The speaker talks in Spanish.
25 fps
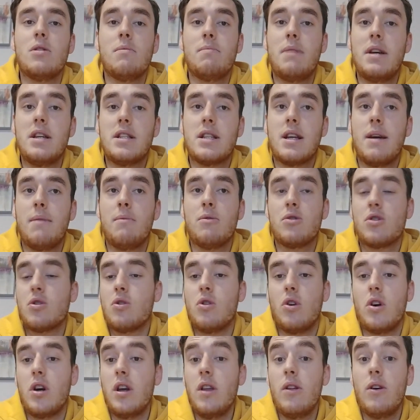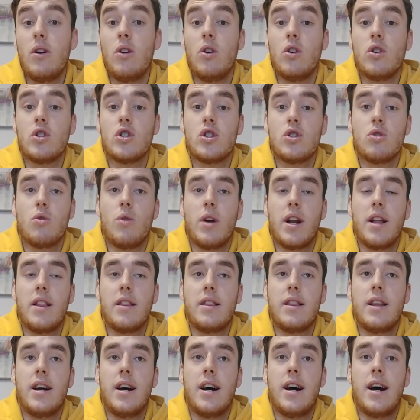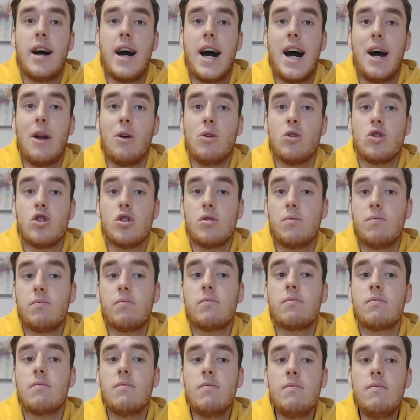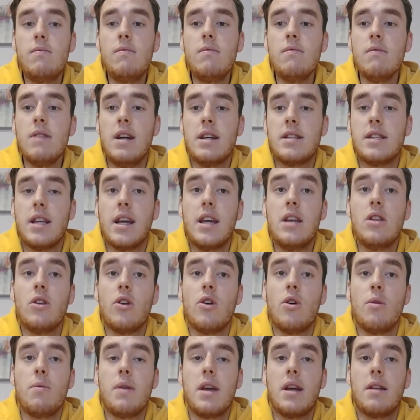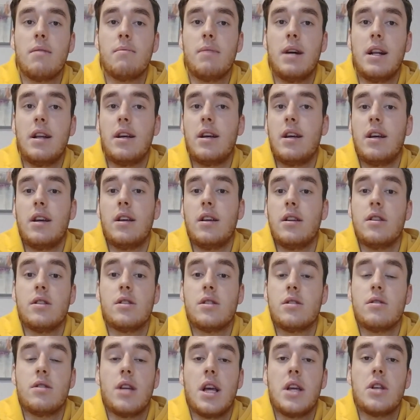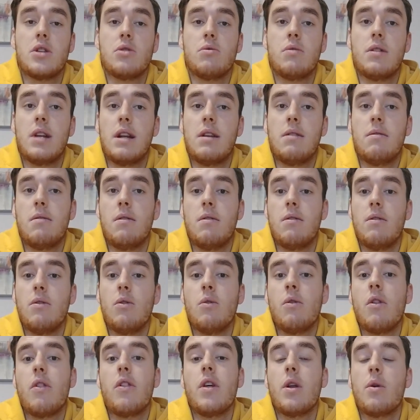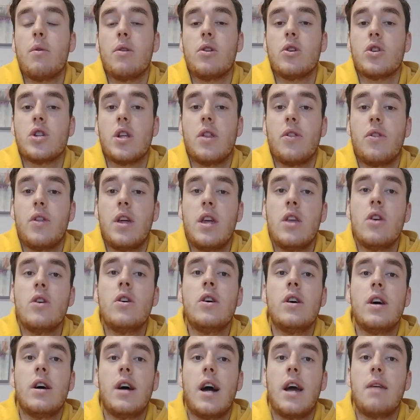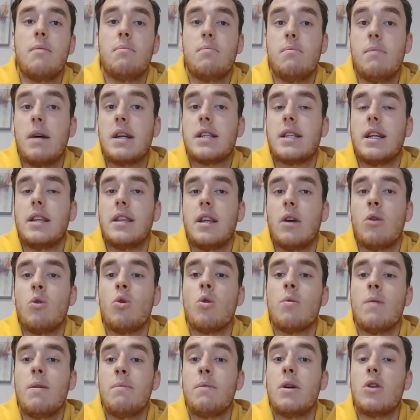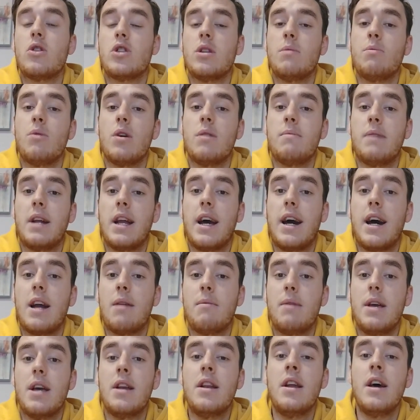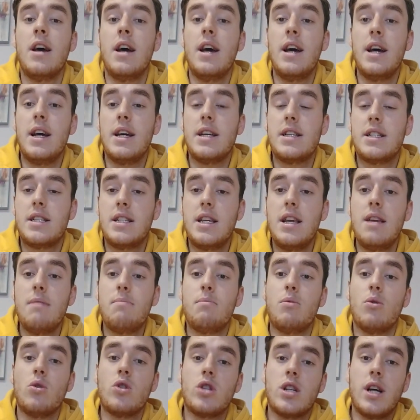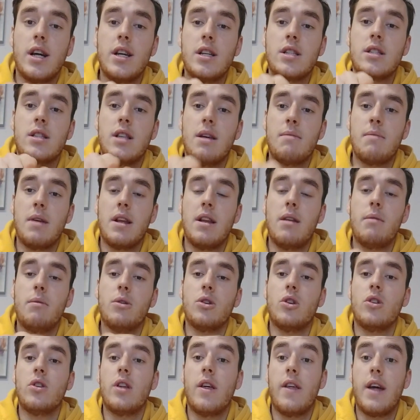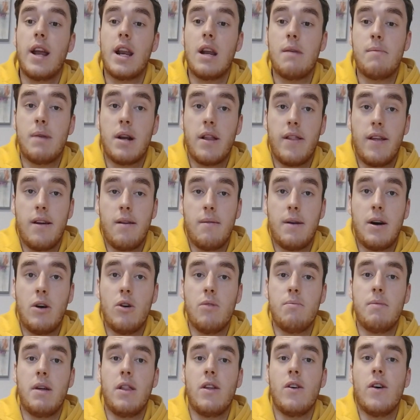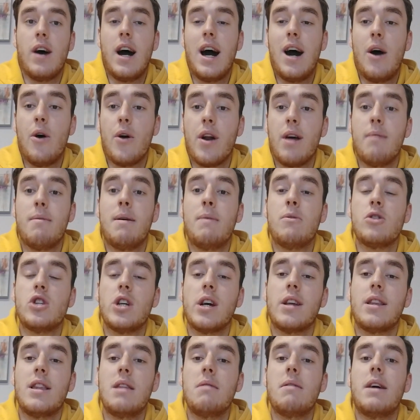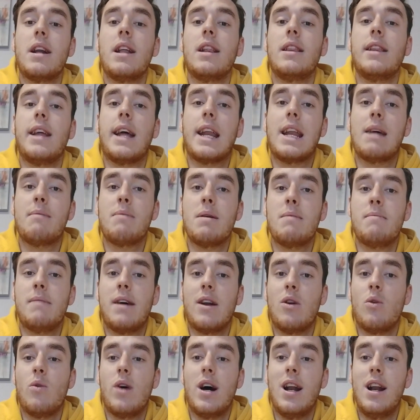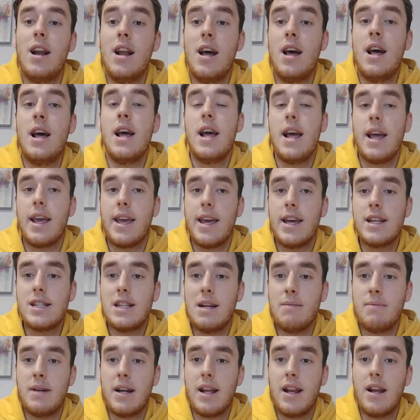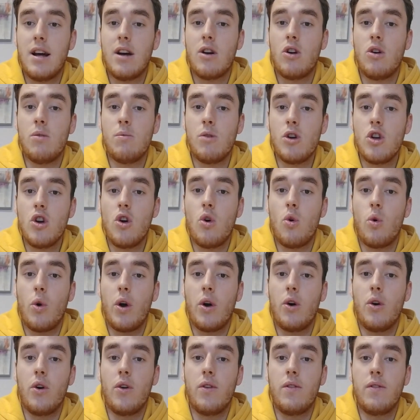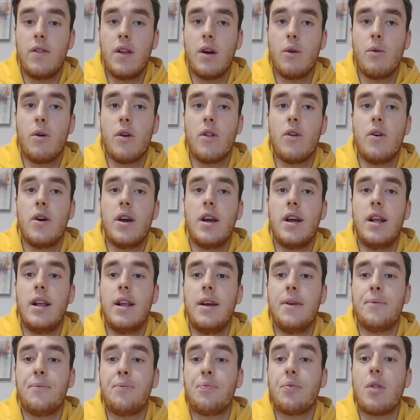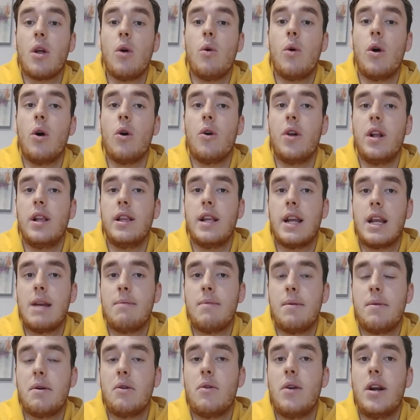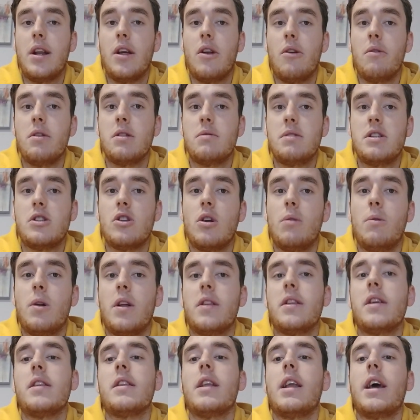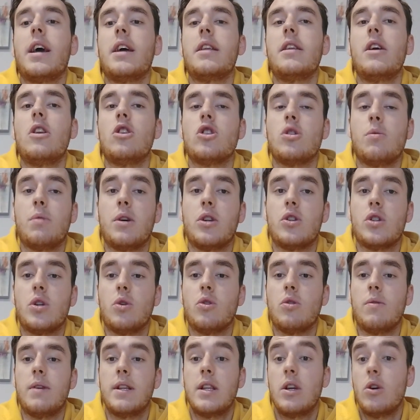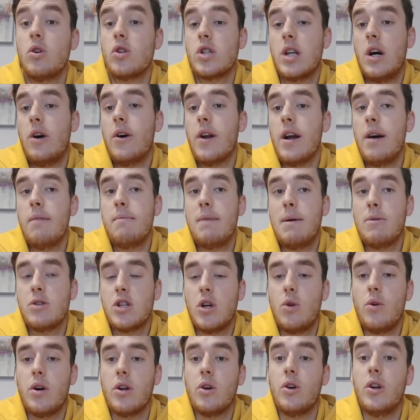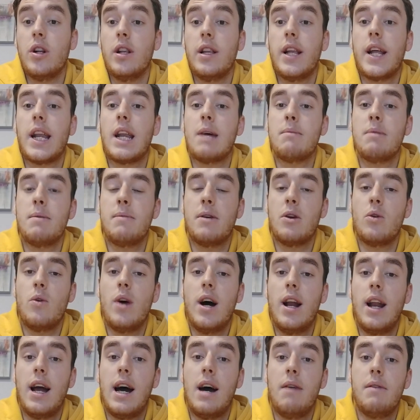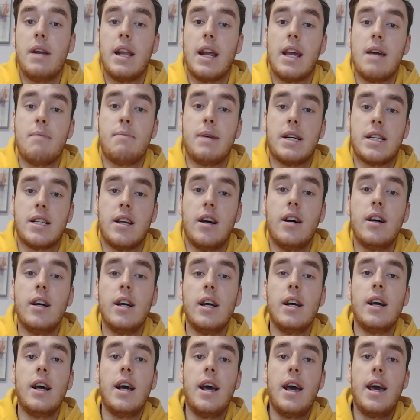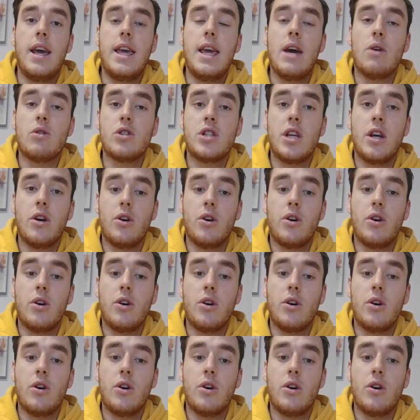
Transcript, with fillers: veis que hemos cogido los 40 aros. Hasta aquí todo bien, ¿vale? Es, es un, un, circuito sencillo, hay bastante curva, pero se puede manejar bien si pulsáis también el botón de derrapar de bajo en medio. Ahora, vamos a activar el derrape manual, que es la manera como yo juego, ¿de acuerdo? Eh, juego con el derrape manual, ya lo habéis visto, el volante inteligente y los objetos automáticos. Ahora vamos a jugar con el derrape manual a ver qué pasa. Ya os